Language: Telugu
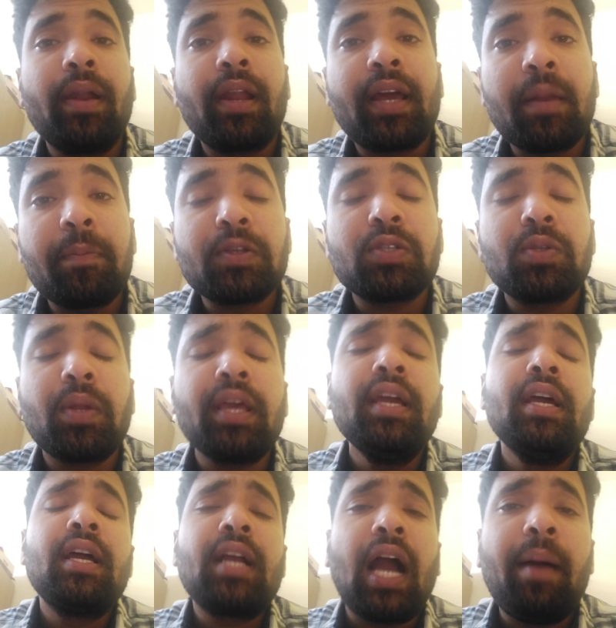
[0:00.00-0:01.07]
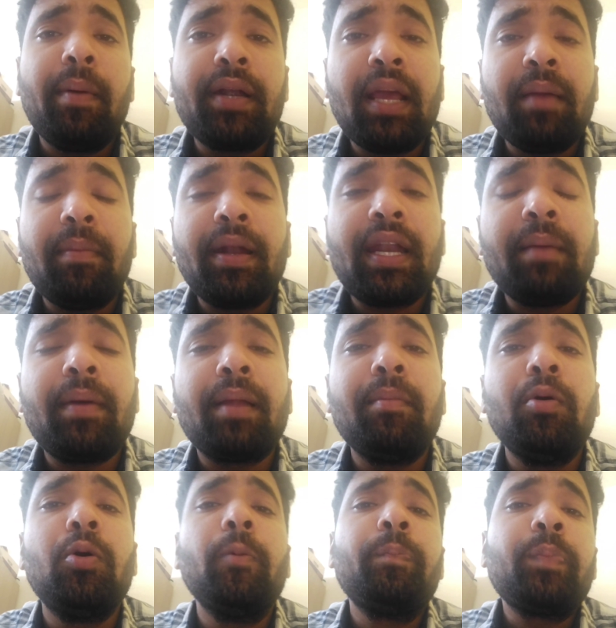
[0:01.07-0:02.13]
మనకు కనిపిస్తున్నాయి కాబట్టి ఏమంటే మనము
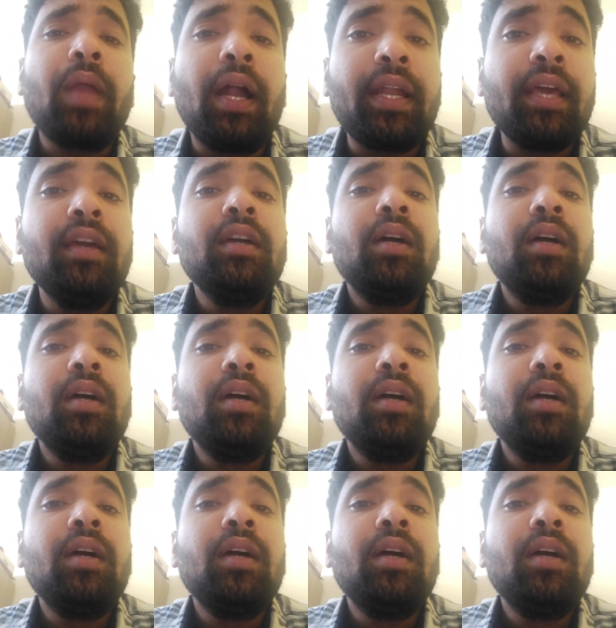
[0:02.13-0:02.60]
అంటే